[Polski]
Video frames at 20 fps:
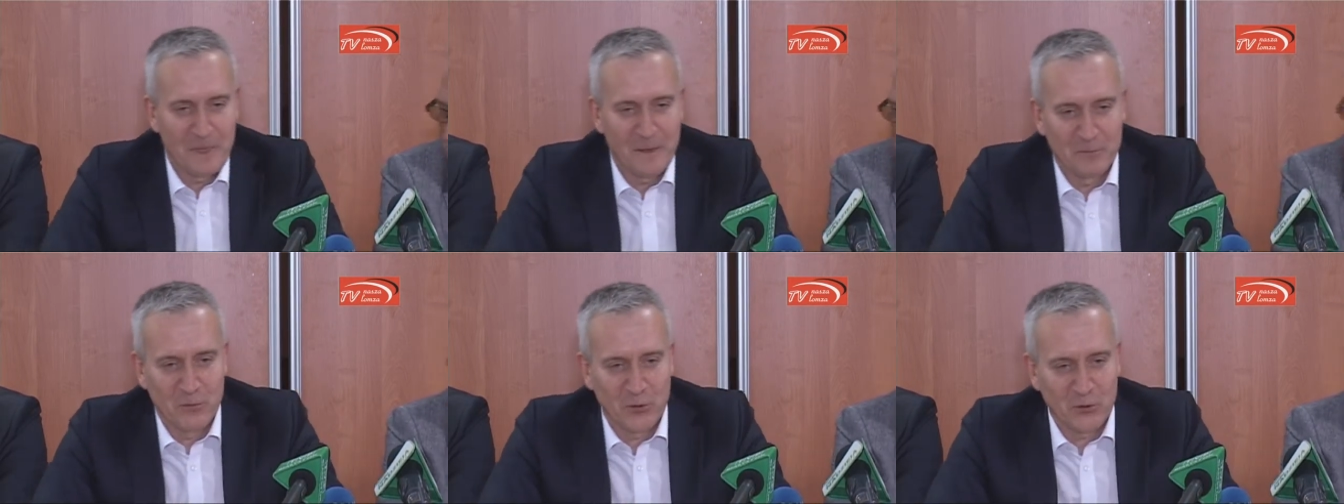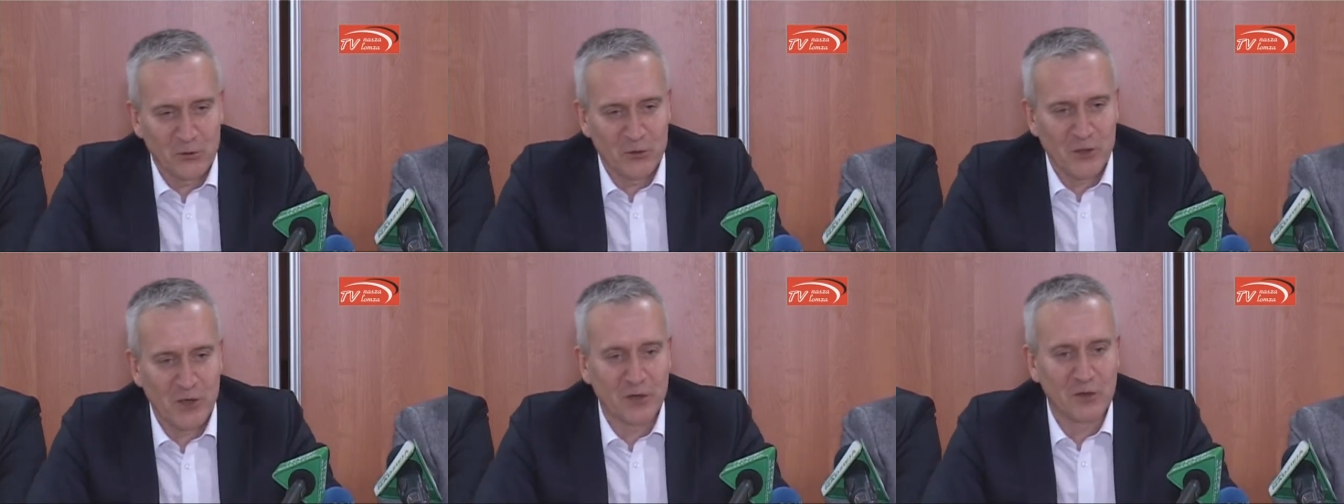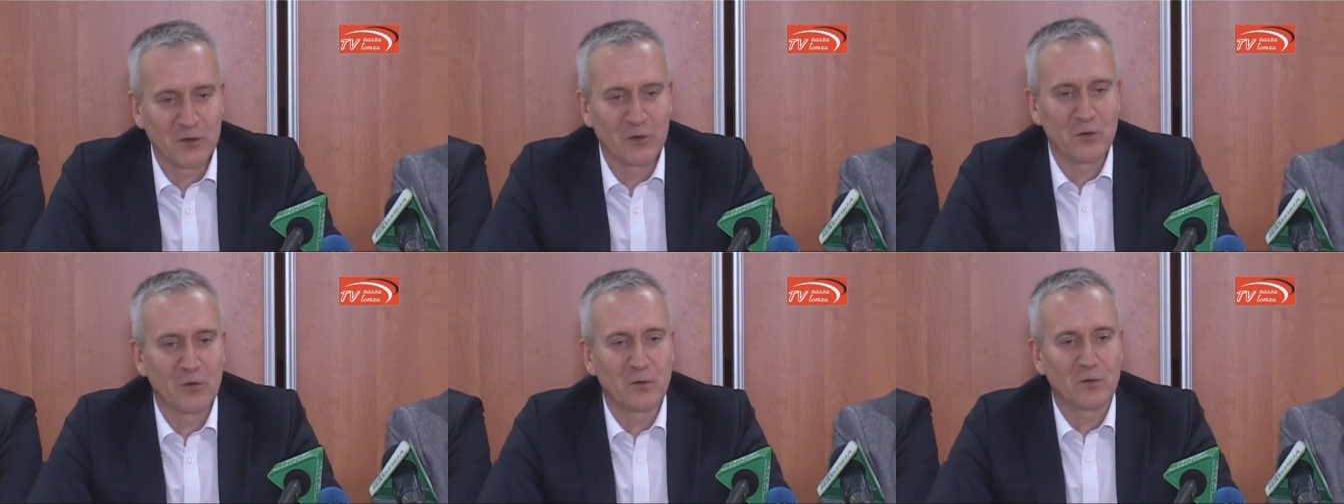bo to
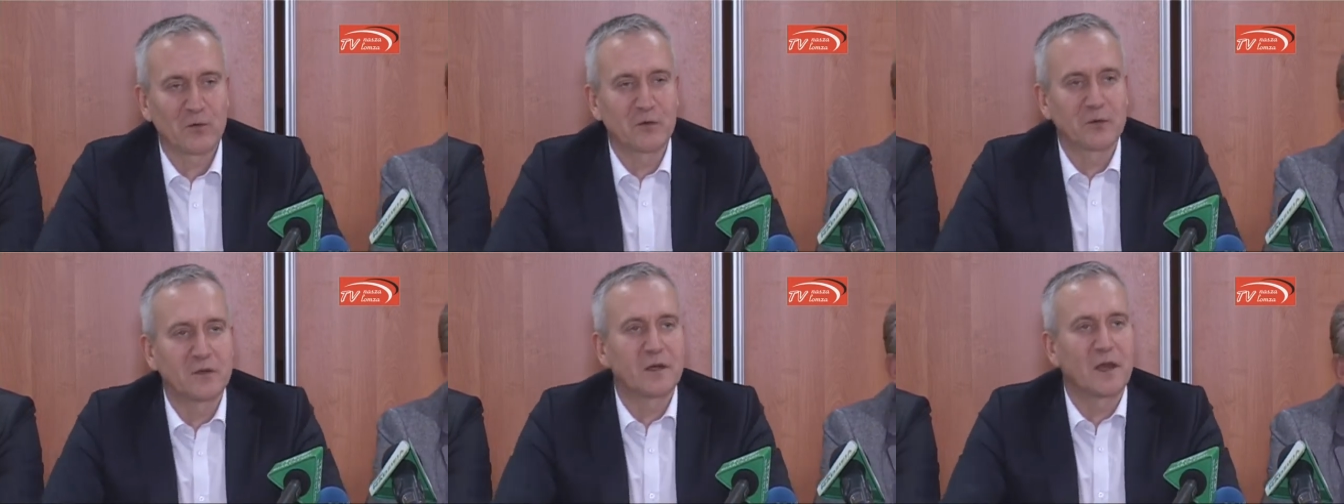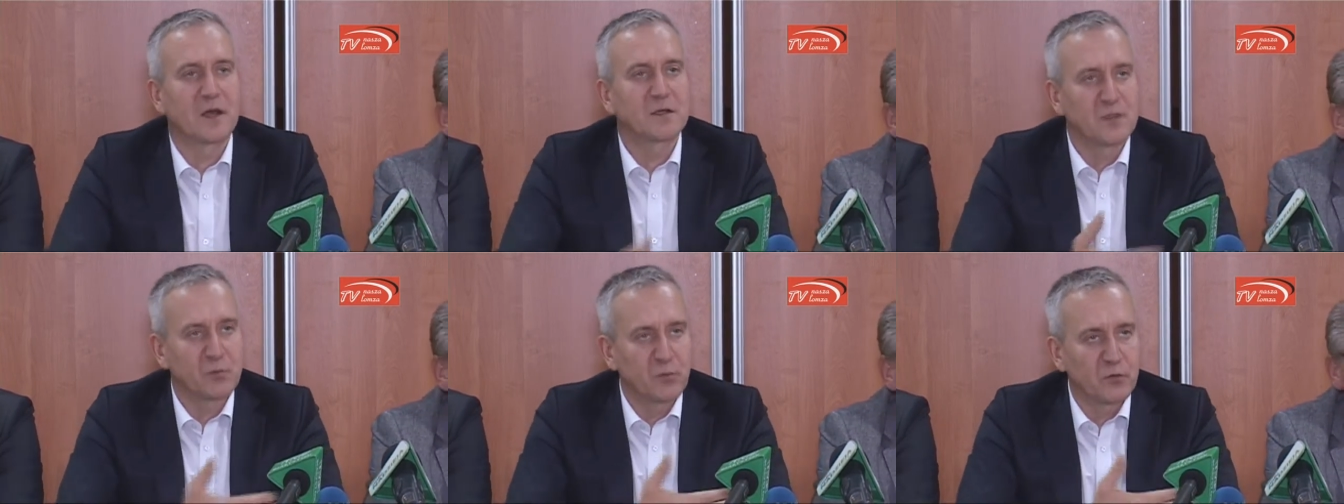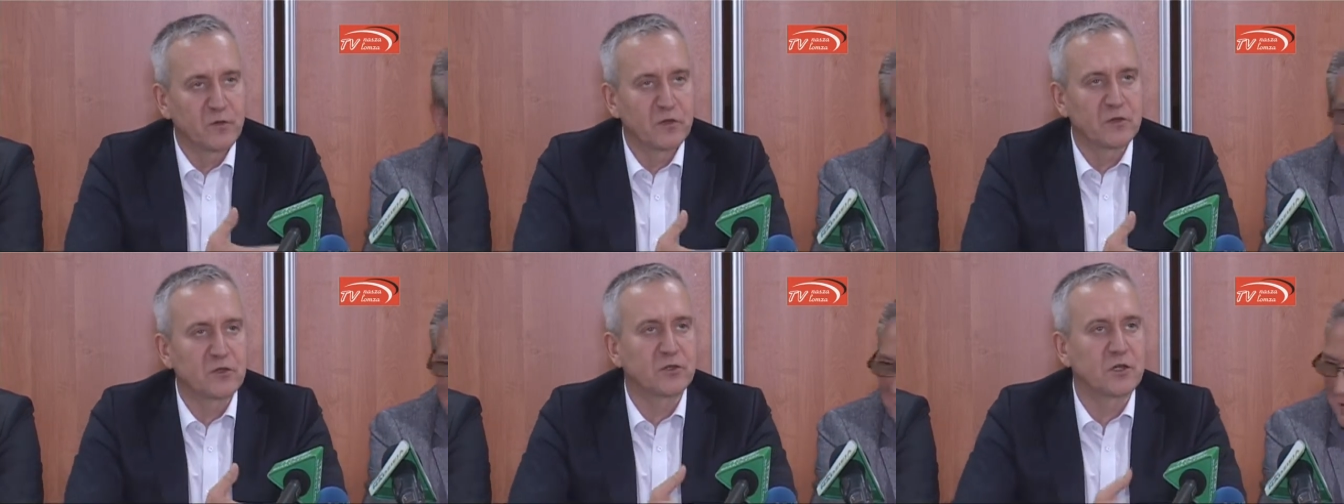jego, ja chcę
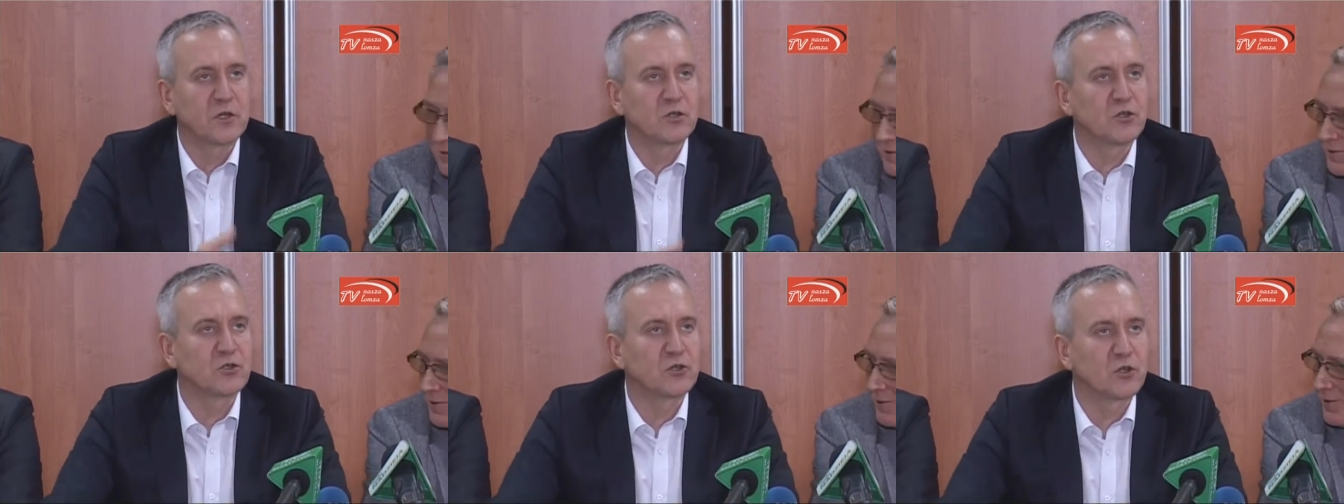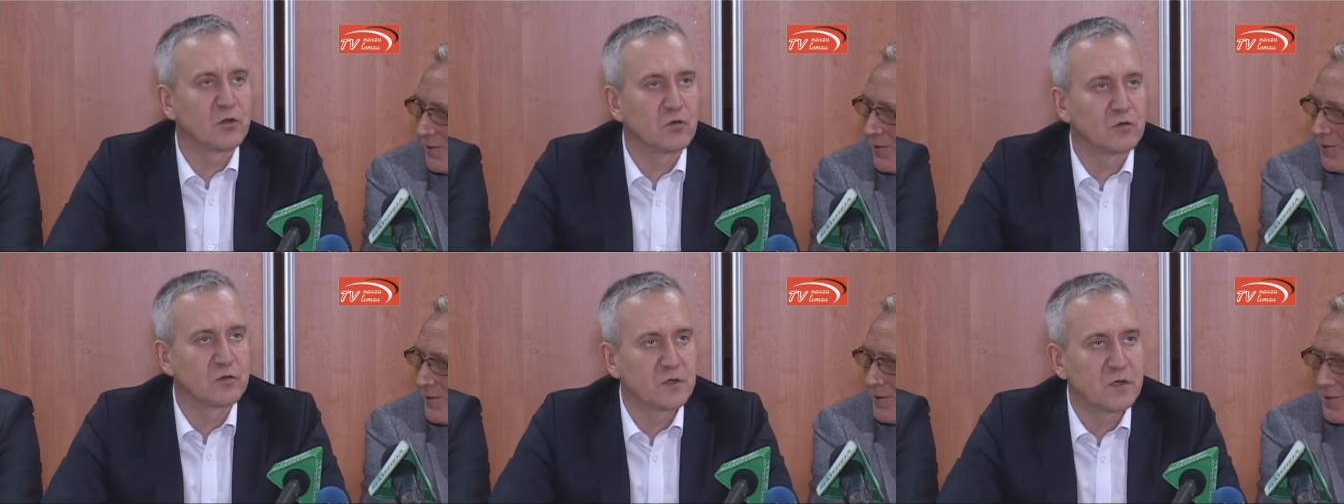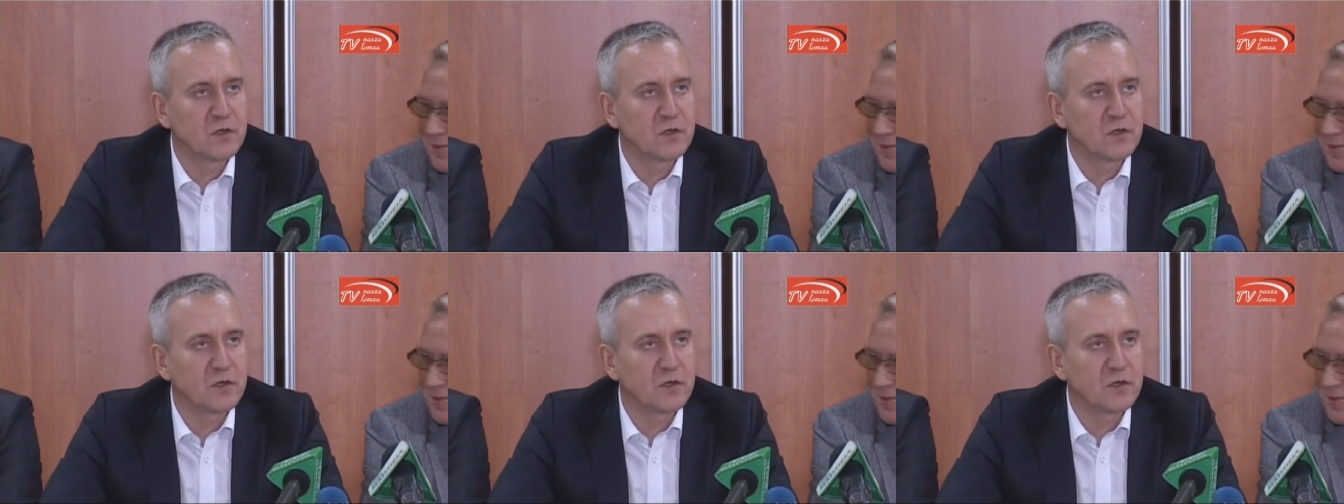powiedzieć, Andrzej Czechowski